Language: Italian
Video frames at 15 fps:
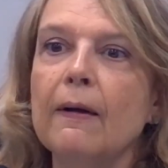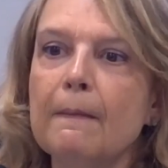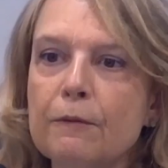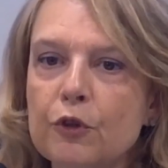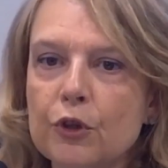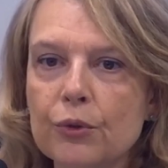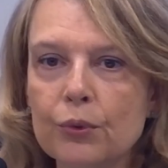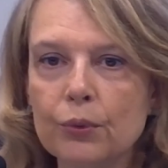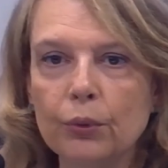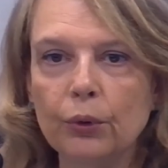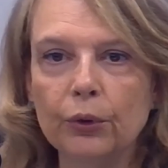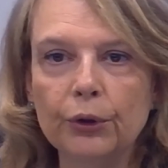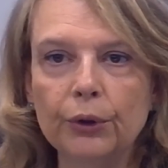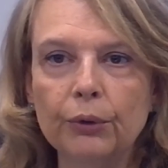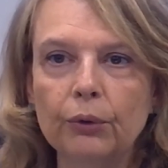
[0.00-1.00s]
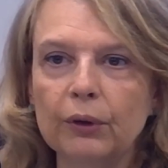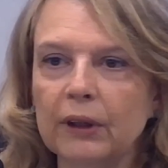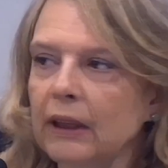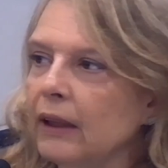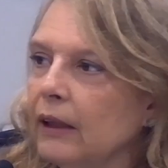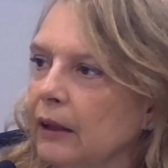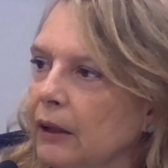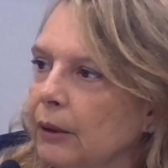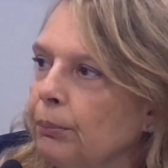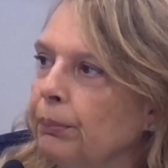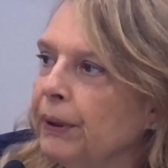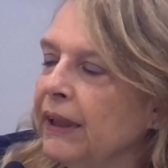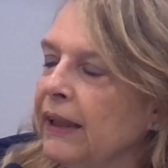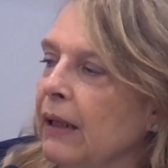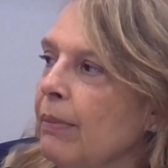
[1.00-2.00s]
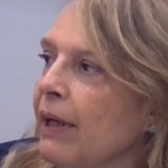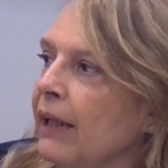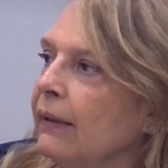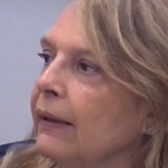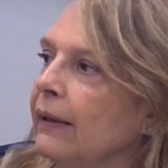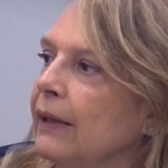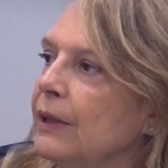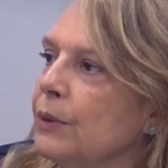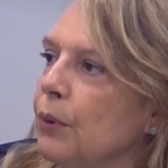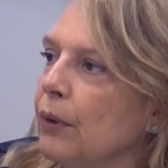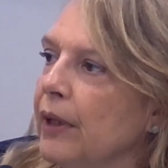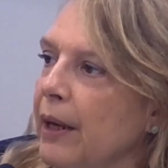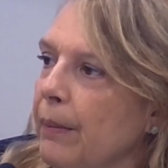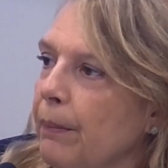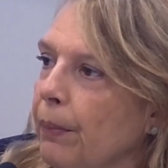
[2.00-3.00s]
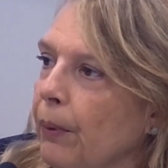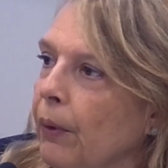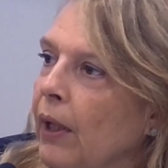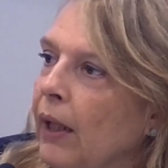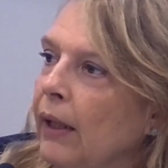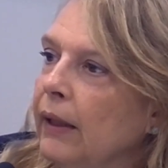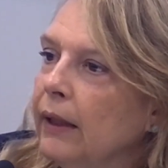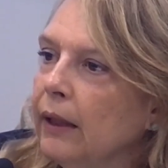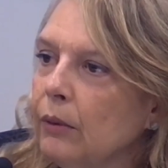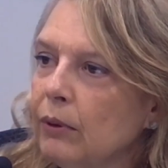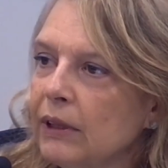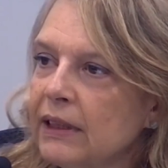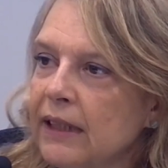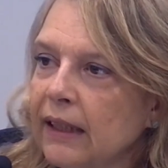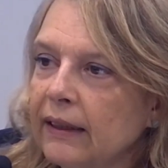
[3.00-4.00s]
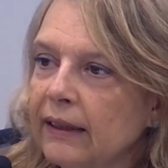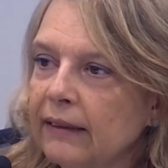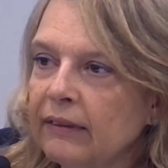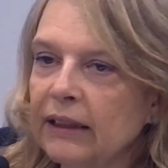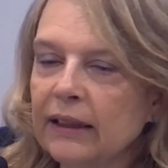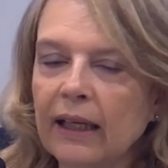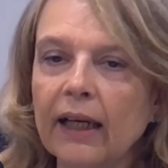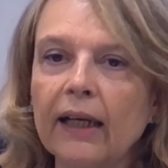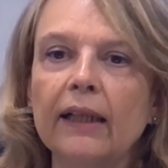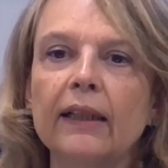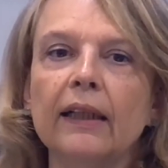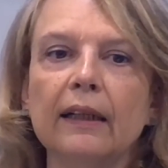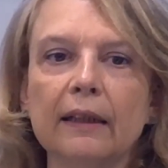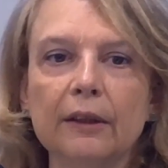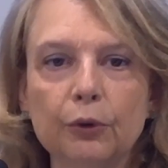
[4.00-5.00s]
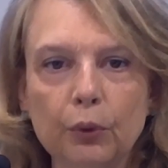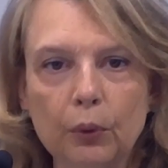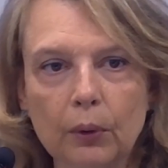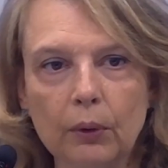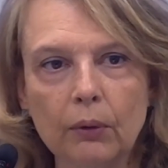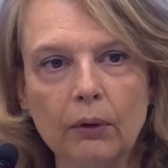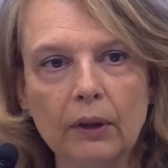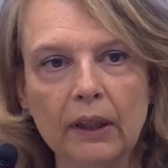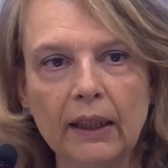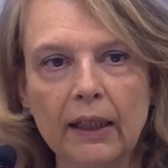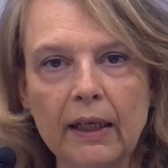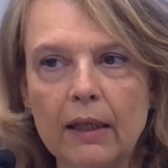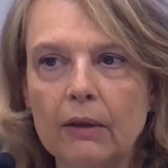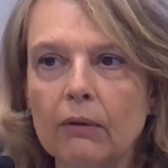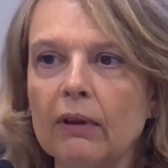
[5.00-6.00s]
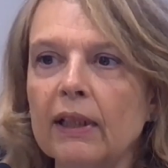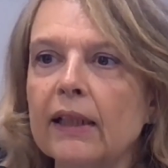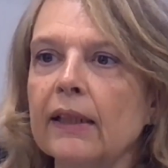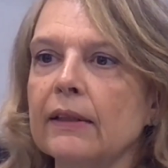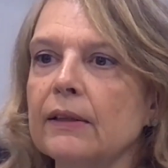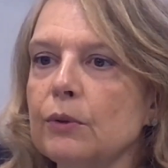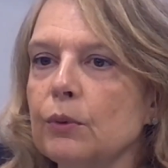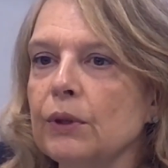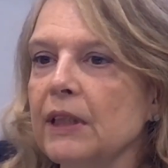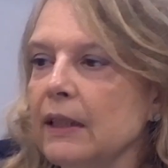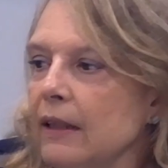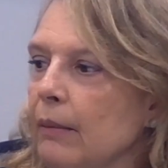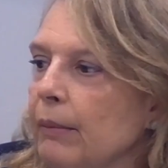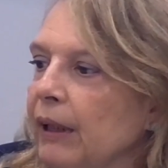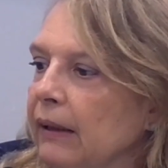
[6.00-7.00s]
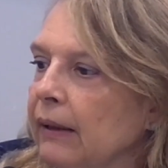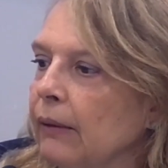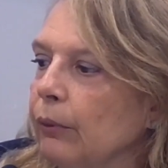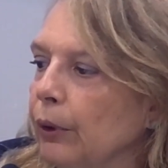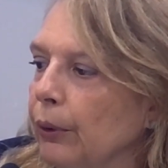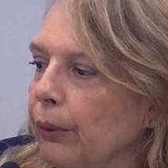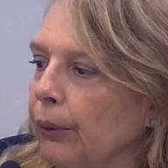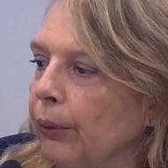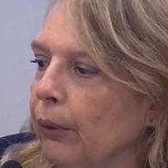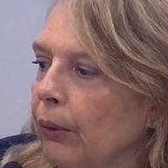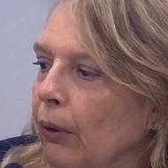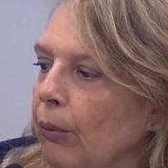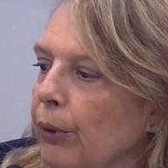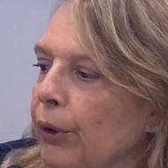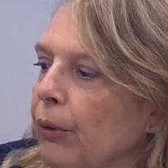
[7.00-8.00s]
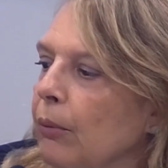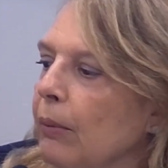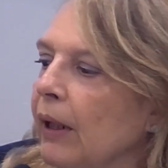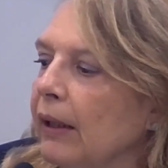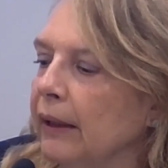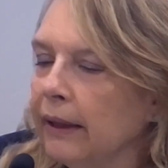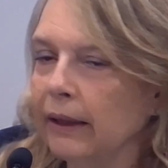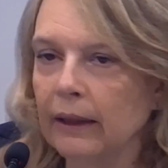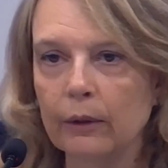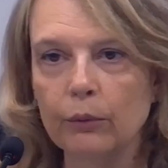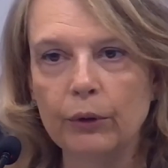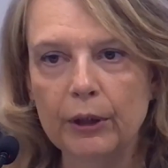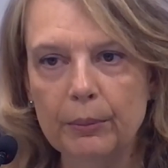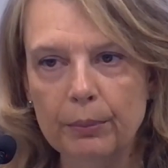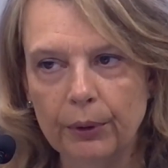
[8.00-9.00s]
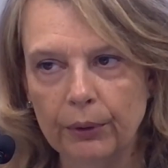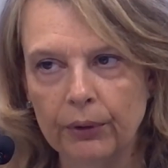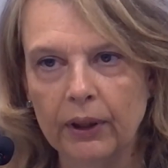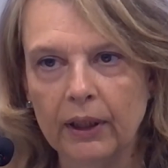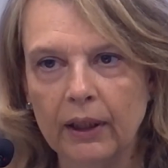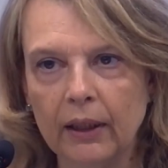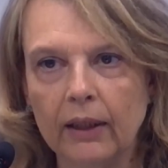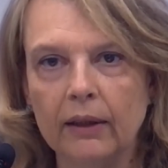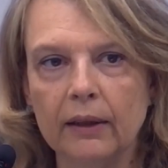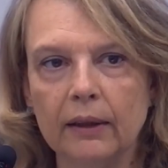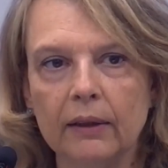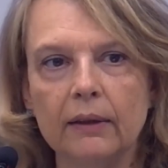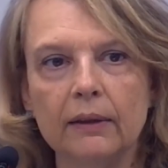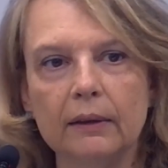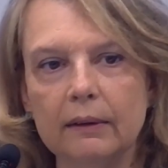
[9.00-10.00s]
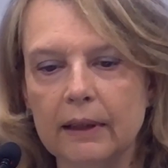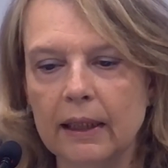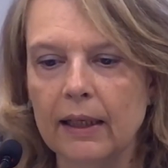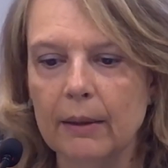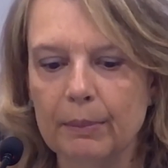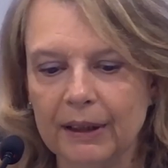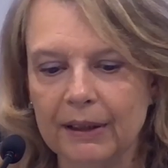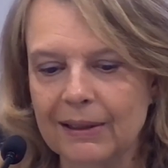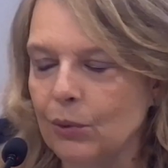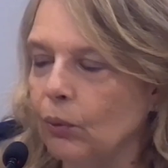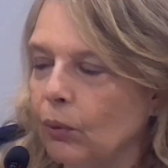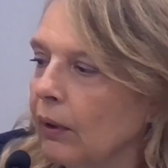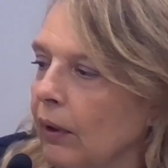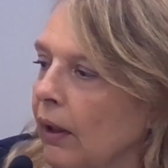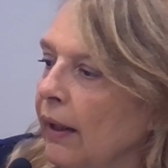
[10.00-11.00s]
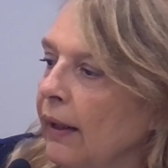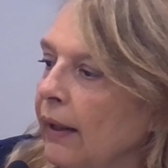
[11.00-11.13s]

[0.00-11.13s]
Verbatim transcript: ciascuno di noi eh, impegna parte del suo tempo in questa attività, il ritorno che ne ha non è squisitamente quello economico, ma anche l'equilibrio della, de, della persona.